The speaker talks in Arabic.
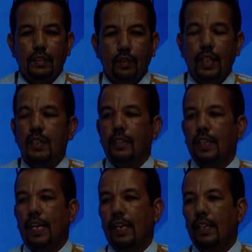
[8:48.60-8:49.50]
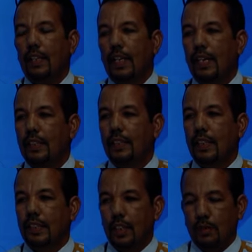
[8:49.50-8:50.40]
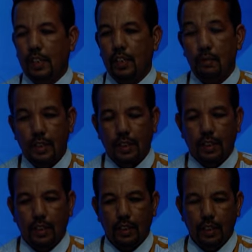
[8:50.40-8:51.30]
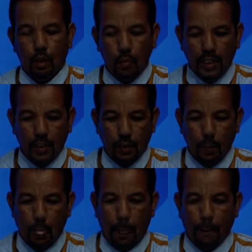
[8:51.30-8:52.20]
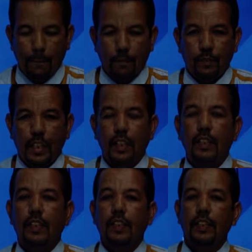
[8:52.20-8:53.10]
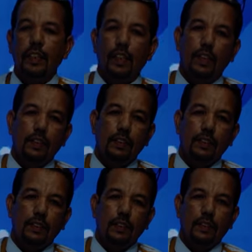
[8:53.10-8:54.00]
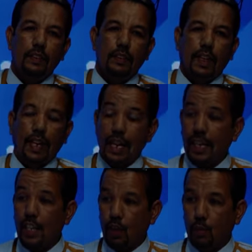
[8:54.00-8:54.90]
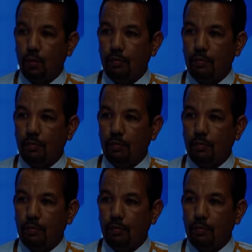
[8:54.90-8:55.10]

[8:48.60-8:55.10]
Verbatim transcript: وهذا الاصلاح اثار جدلا كبيرا لمسألتين واحده ان الذين قرروا